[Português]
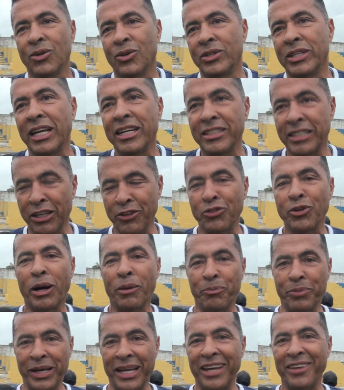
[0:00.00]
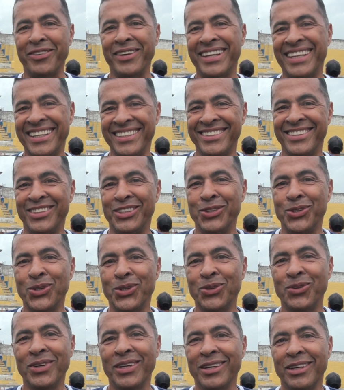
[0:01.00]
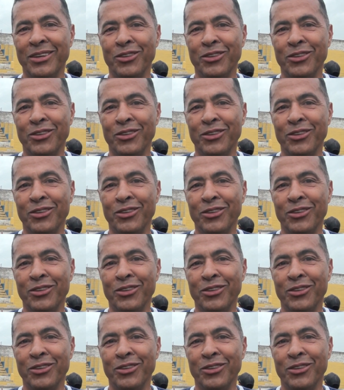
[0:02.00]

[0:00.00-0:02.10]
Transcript: onde a gente teve uma prévia desse jogo.